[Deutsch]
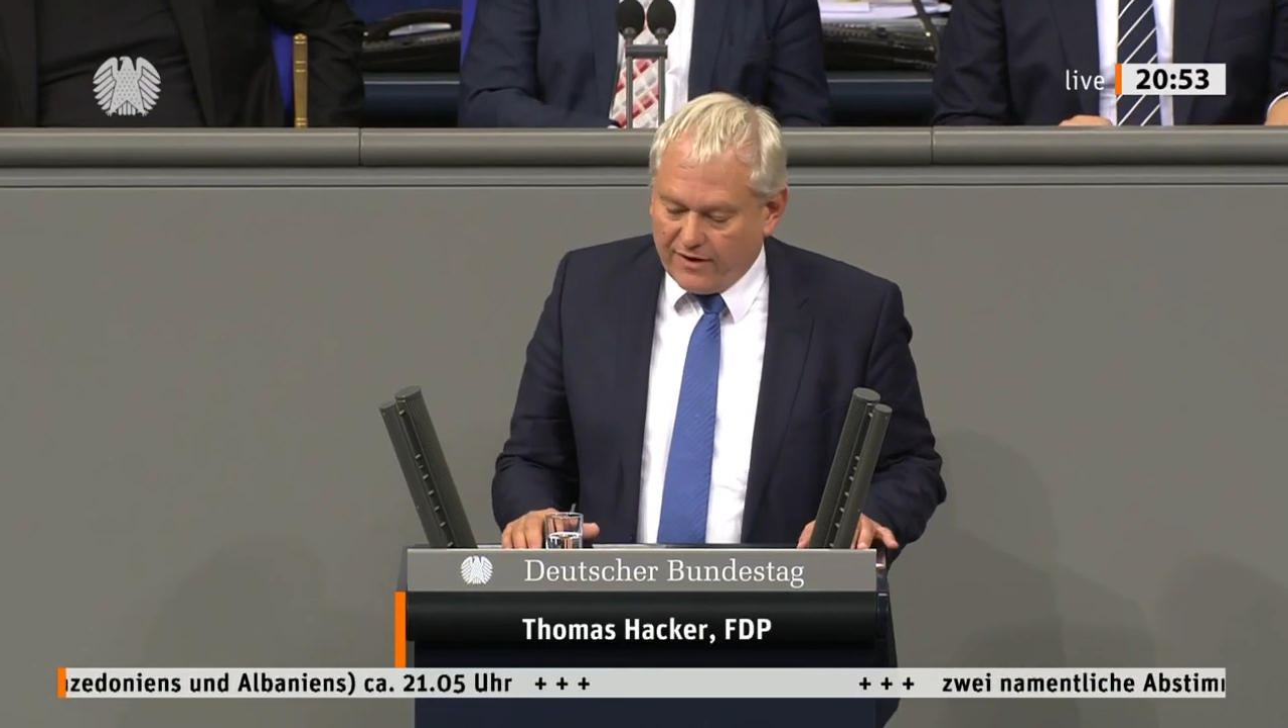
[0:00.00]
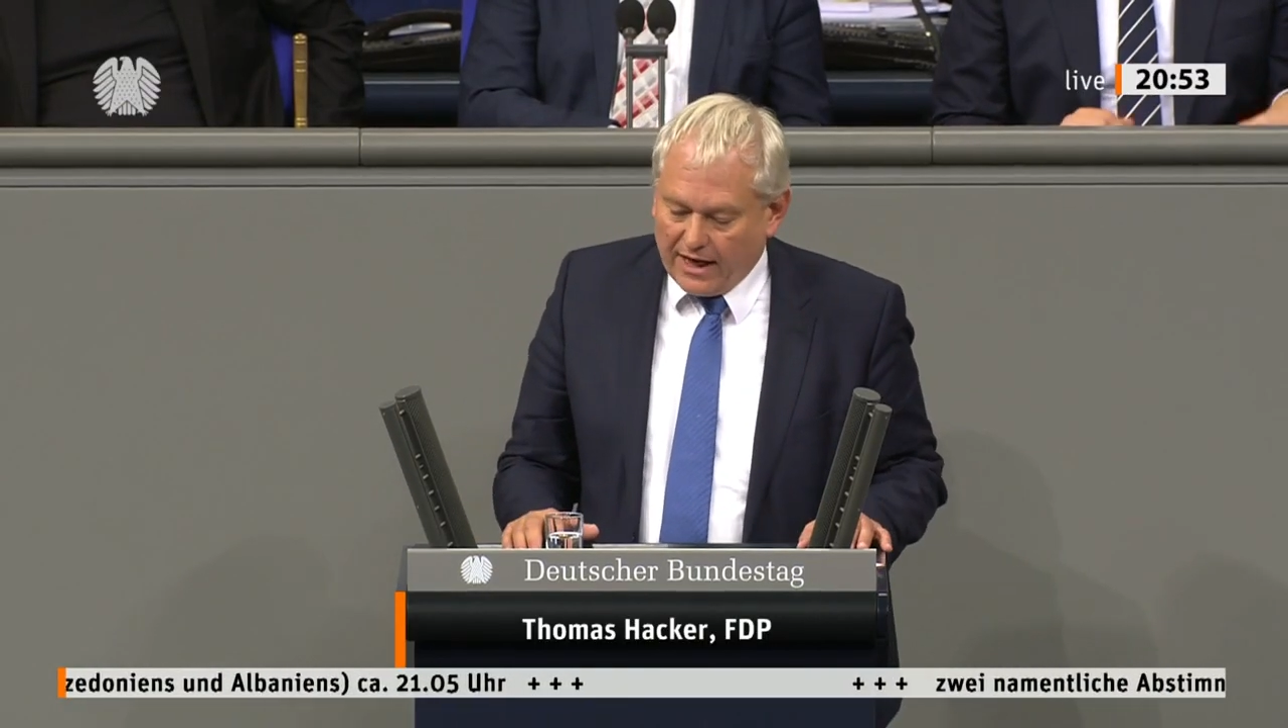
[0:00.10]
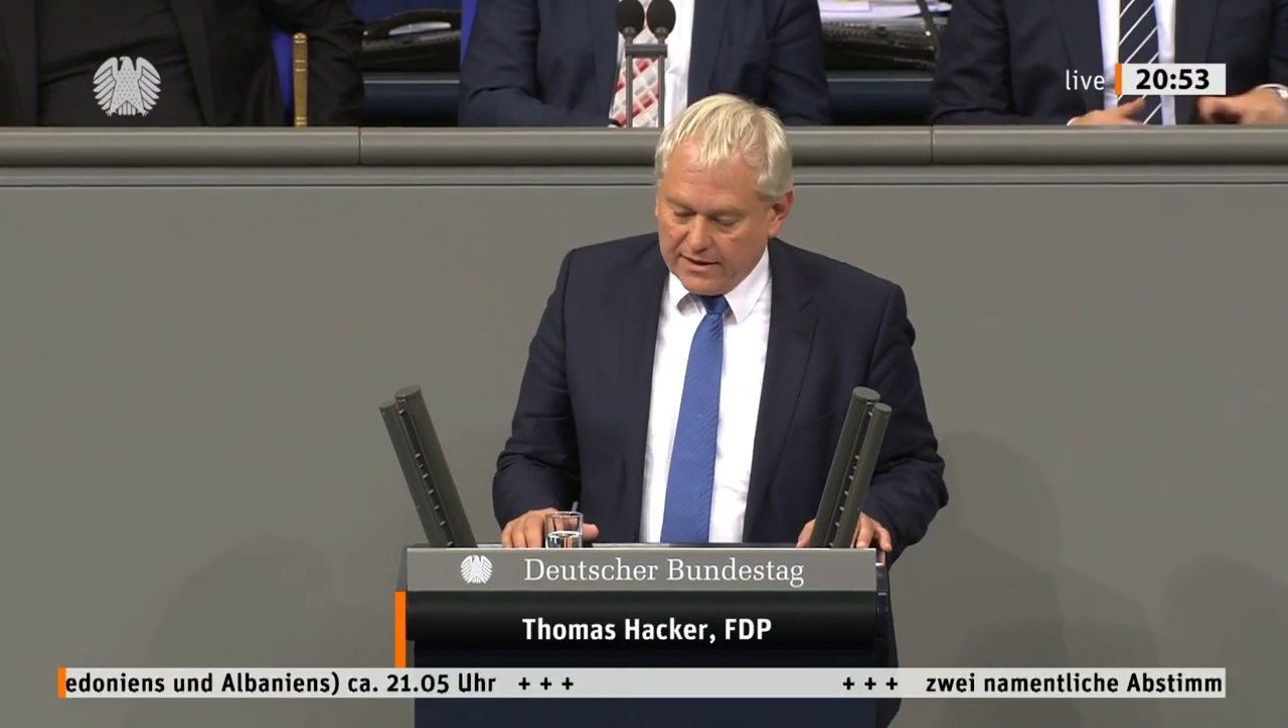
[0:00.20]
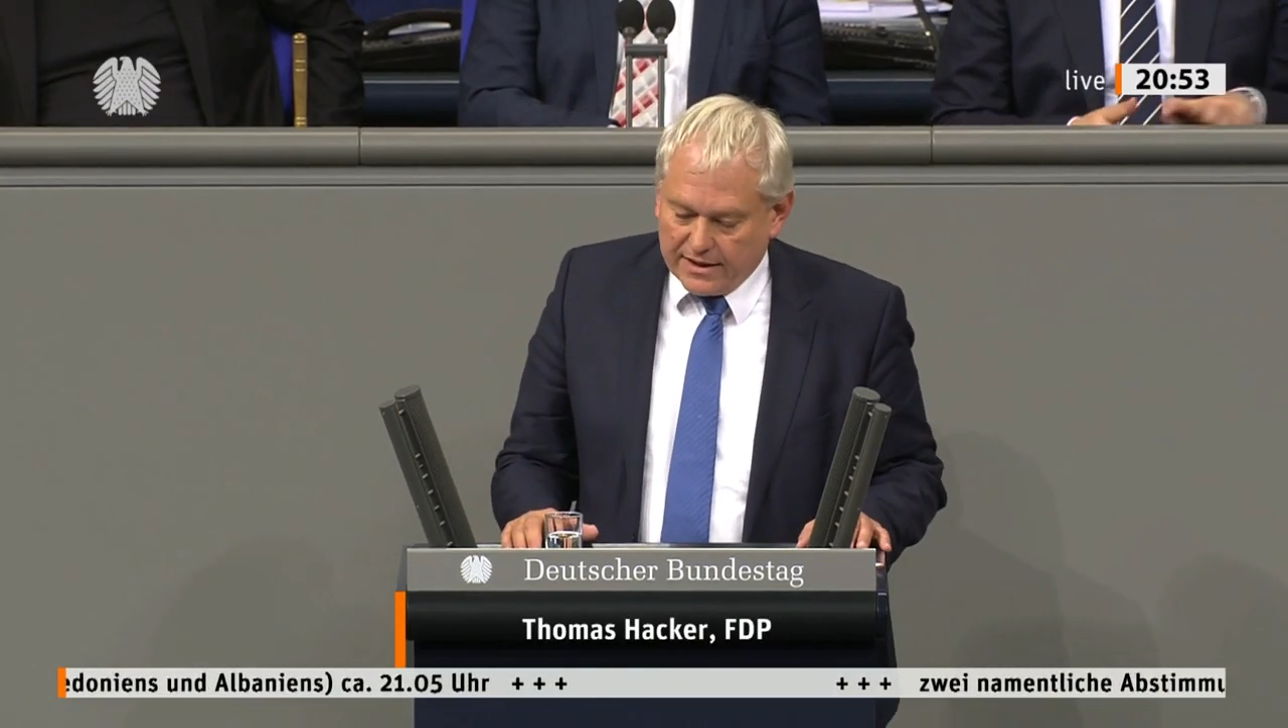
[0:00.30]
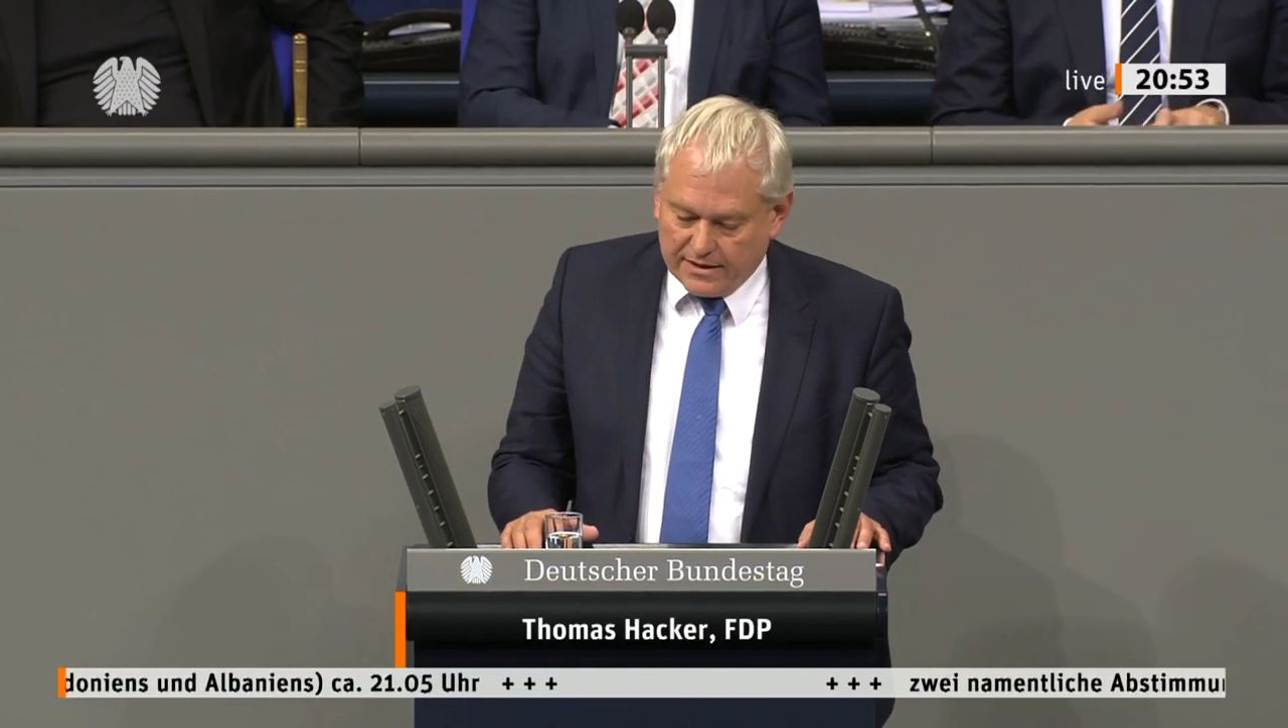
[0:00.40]

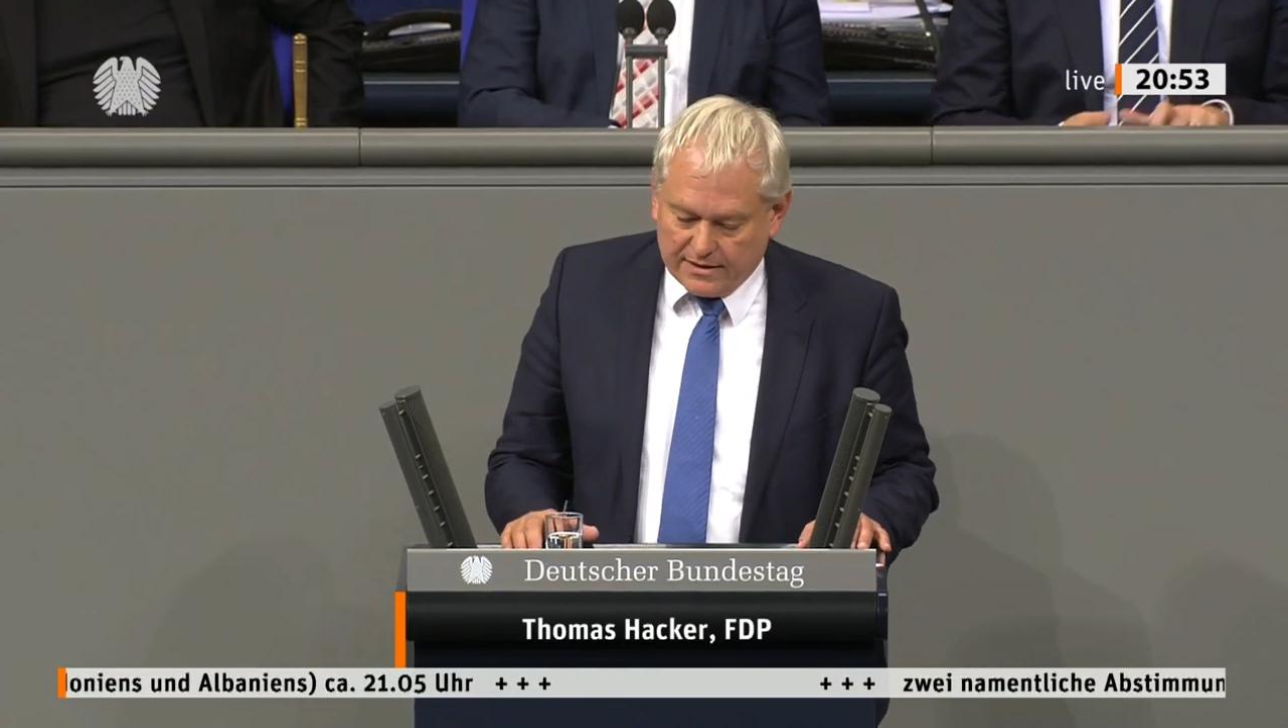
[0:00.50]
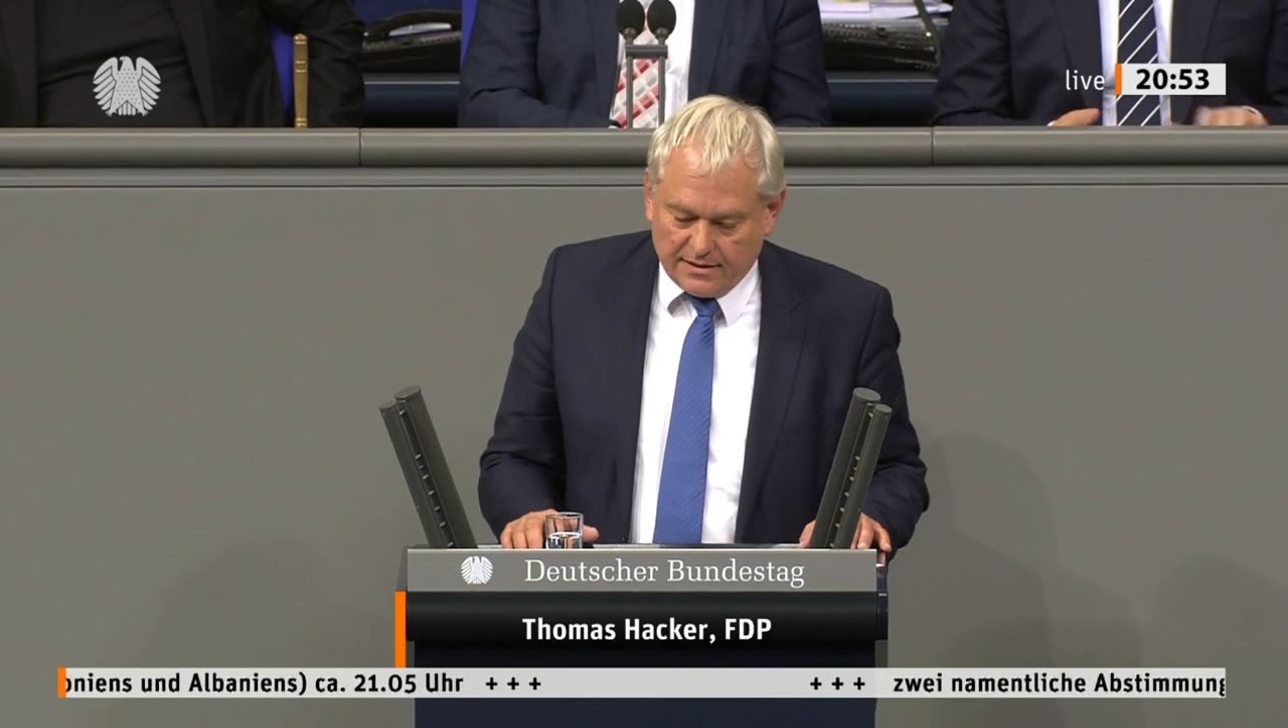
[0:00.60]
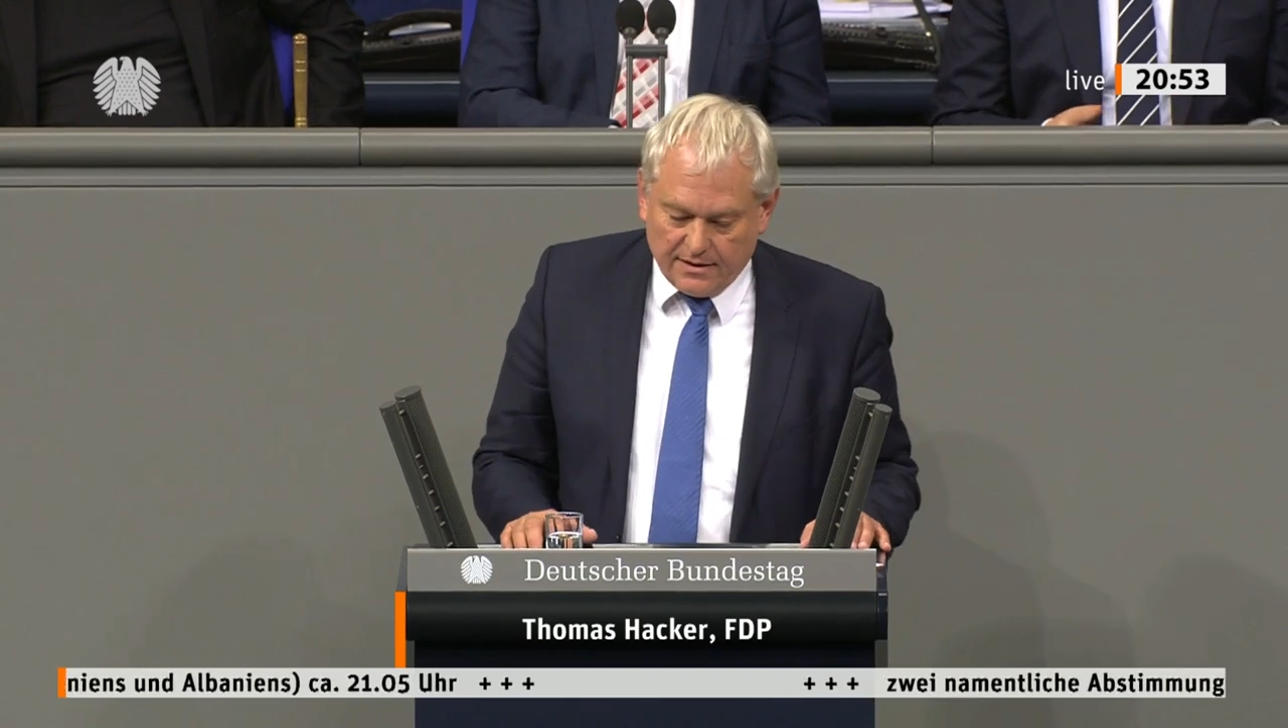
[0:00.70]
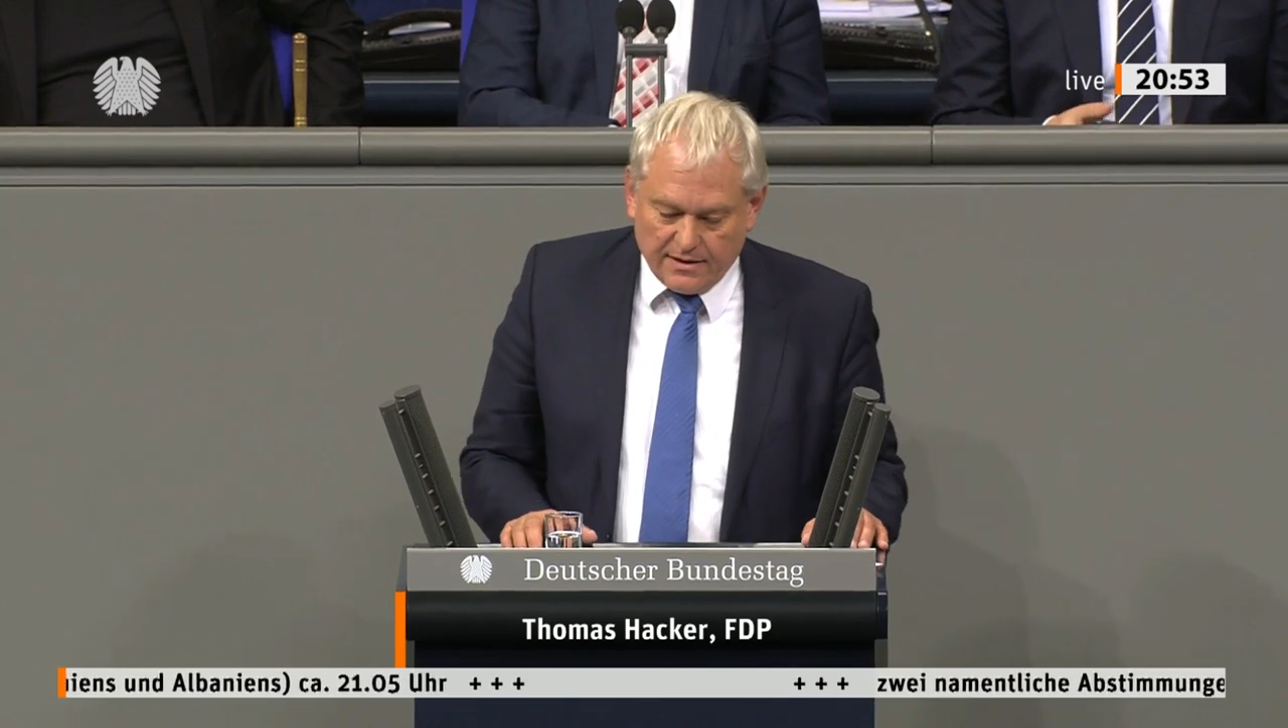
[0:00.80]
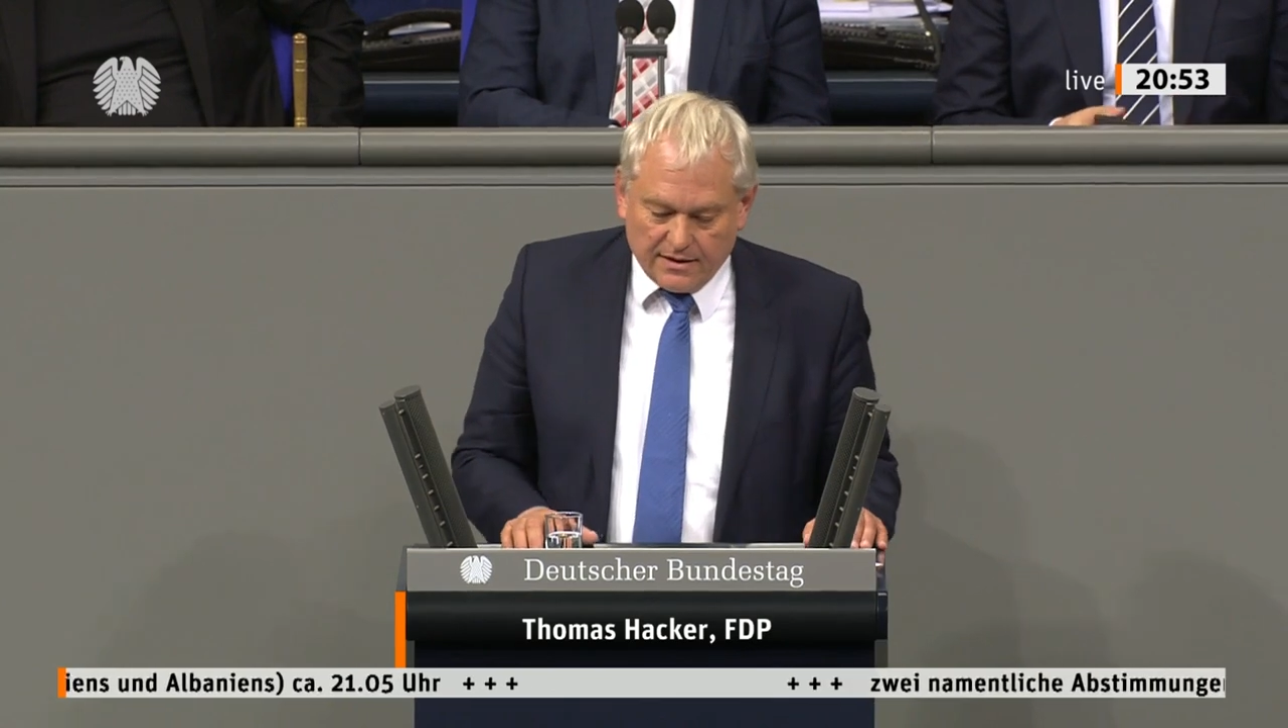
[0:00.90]
Wahlrecht,